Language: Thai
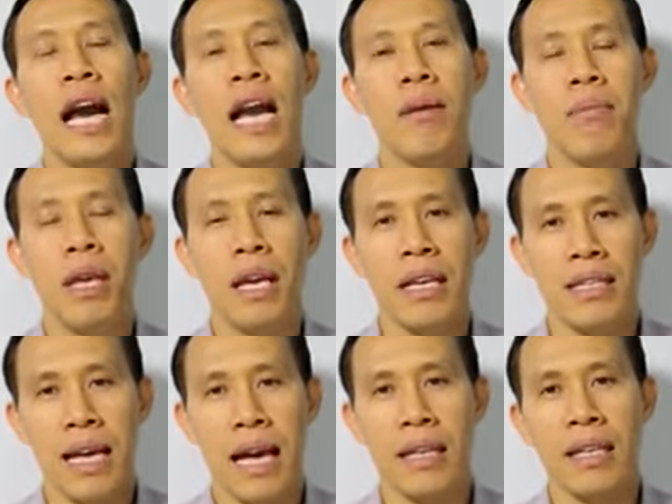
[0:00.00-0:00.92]
ให้มีก
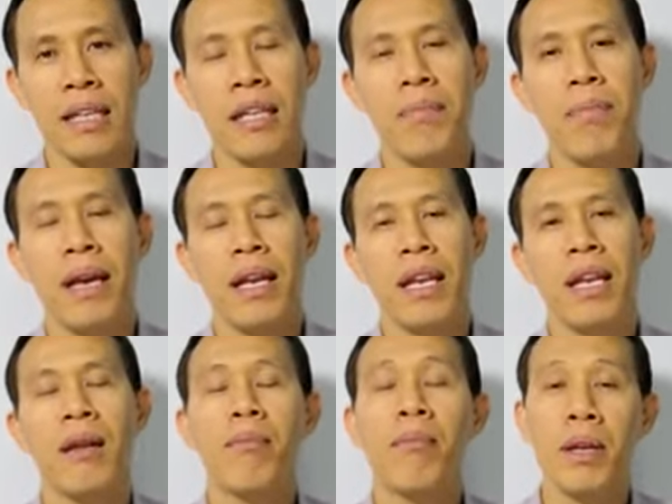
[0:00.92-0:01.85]
ษัตริย์ที่เป็น
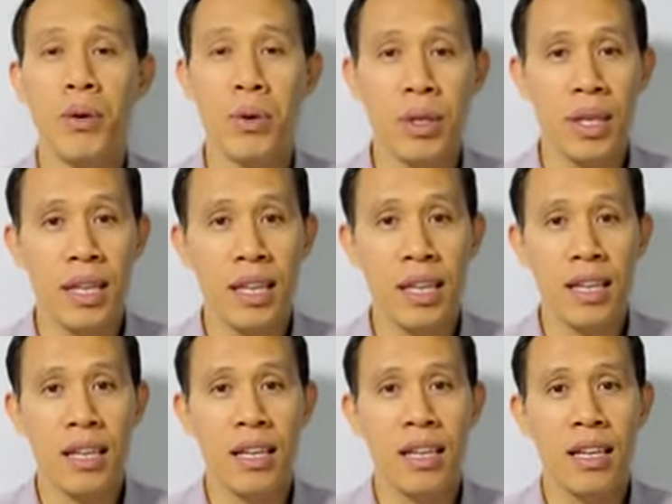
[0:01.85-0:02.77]
มนุษย์
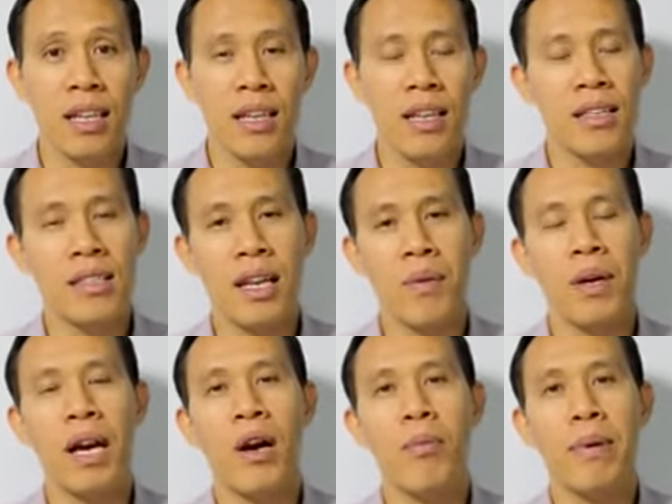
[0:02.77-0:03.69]
นั่นแสดง
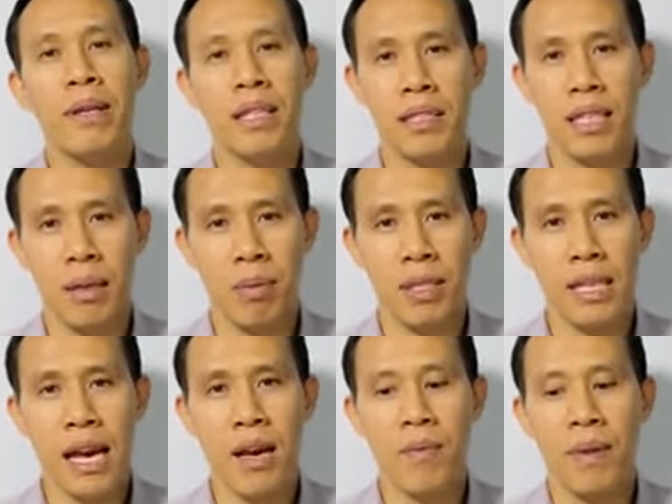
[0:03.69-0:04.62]
ว่าเขาปฏิเสธพระ
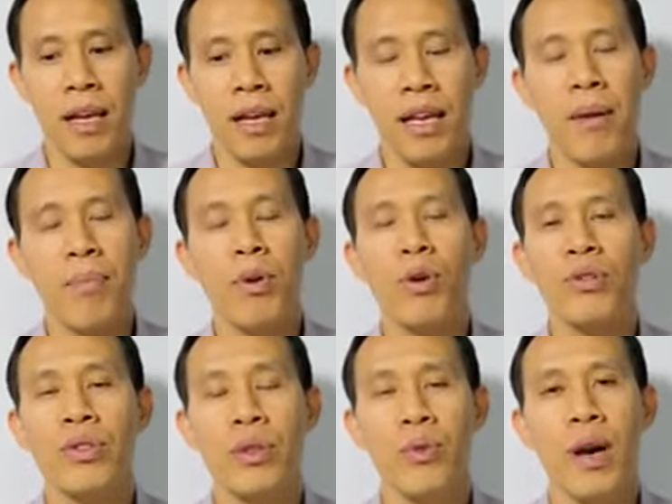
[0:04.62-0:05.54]
เจ้า และประง
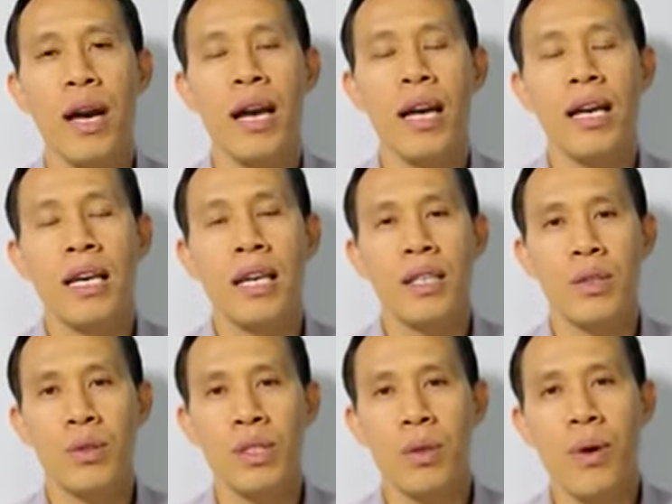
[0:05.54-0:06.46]
สืถึงว่า
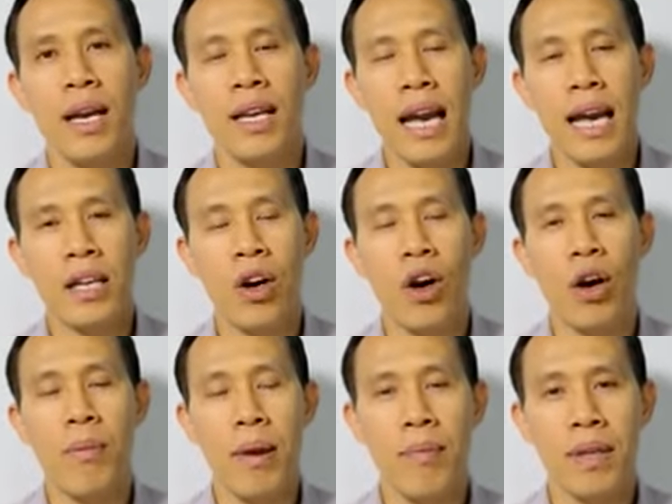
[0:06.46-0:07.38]
ทรงถือว่าการขอ
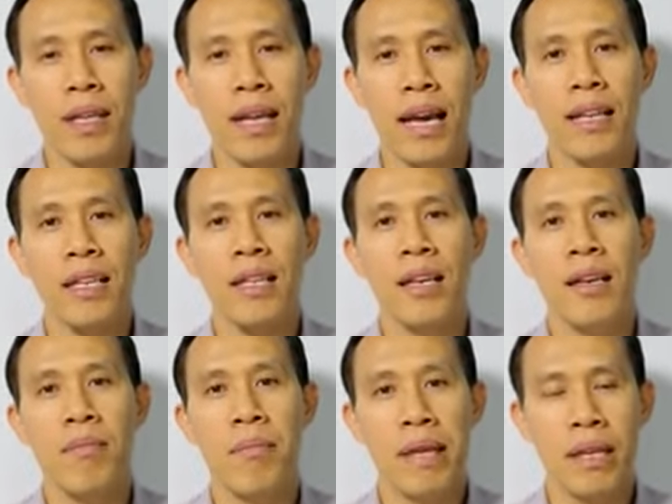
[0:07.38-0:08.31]
แบบนี้นั้น
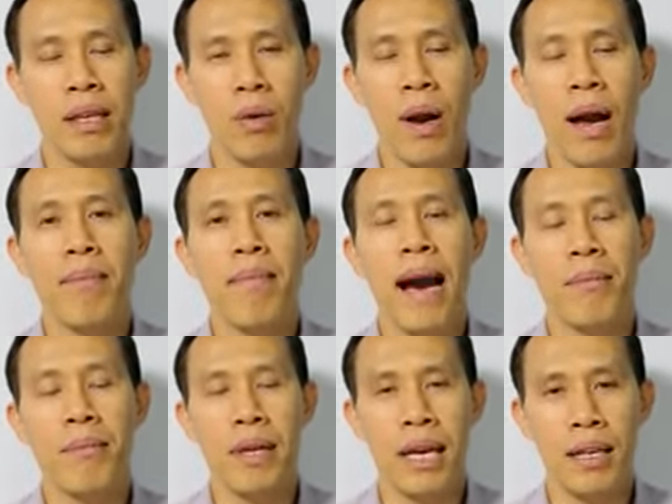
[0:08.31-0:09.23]
เป็นความบา
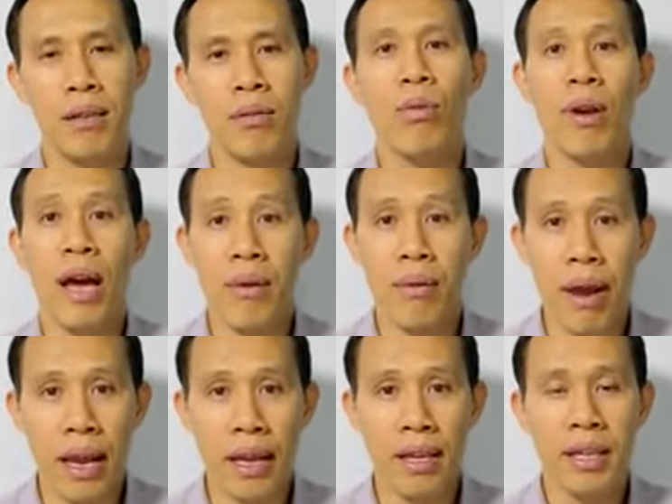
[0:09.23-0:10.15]
ปอันร้ายแร
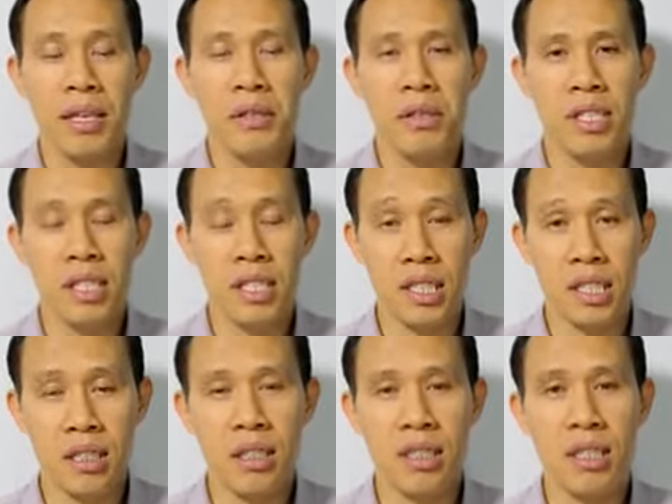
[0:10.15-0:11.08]
งที่จะเกิ
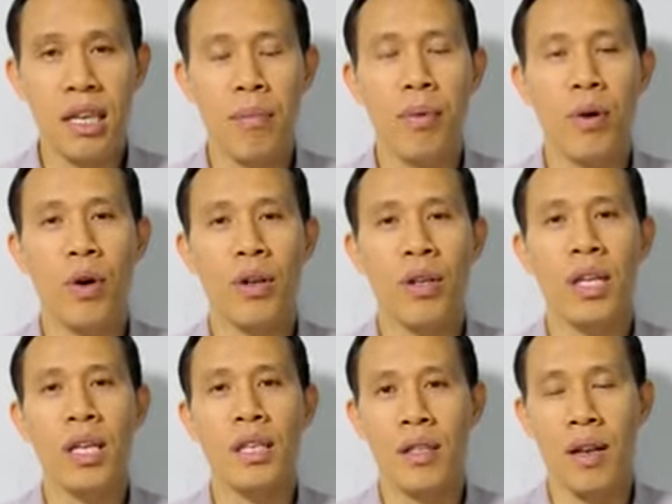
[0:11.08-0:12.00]
ดขึ้นกับคน
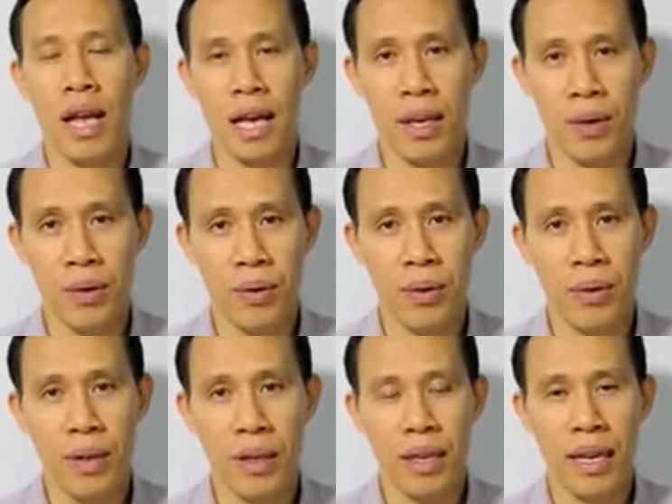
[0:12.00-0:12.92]
อิสราเอล
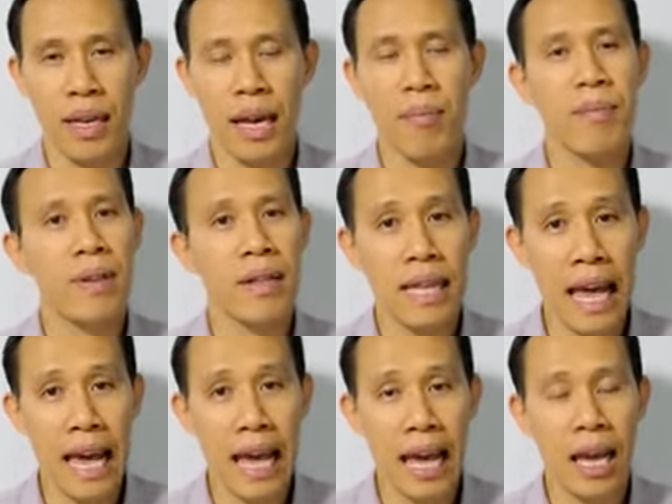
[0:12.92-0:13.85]
นะครับ
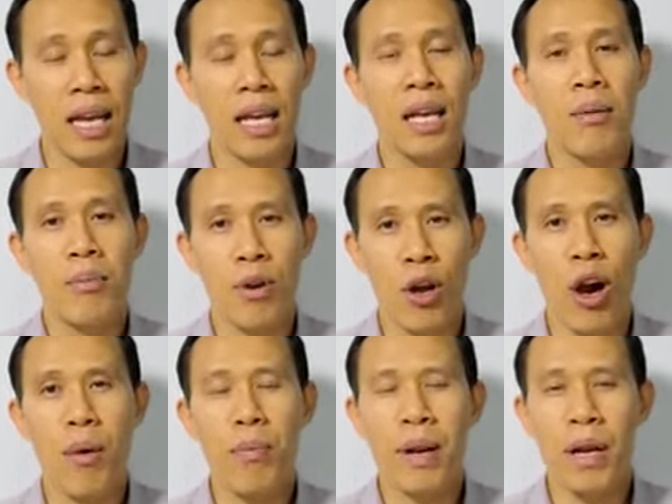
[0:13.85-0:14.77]
แต่เพ
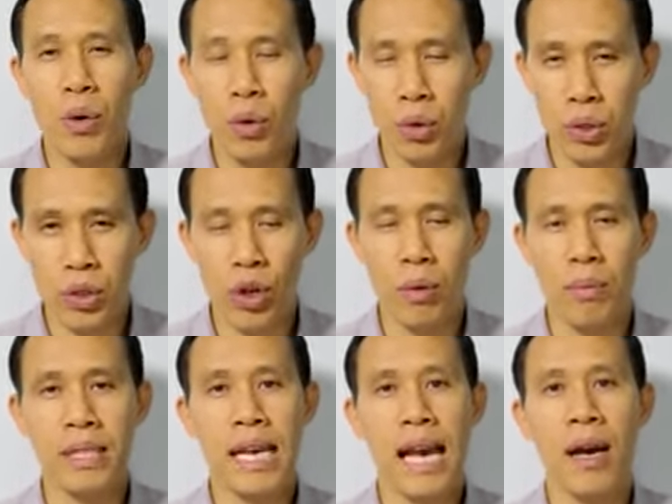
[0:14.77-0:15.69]
ราะพระคุณของ
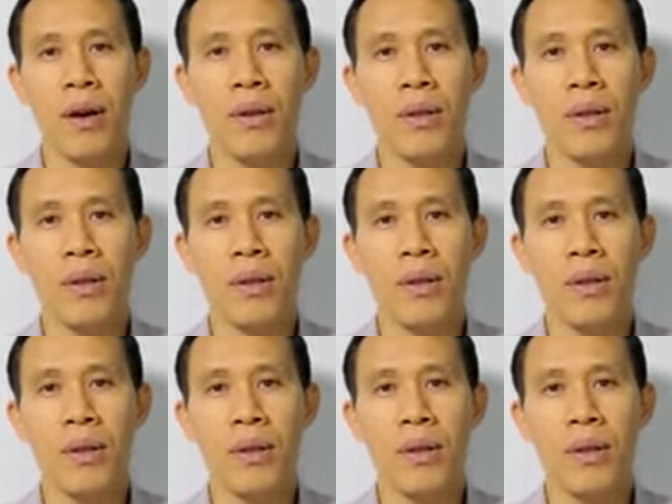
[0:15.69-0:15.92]
พระเจ้า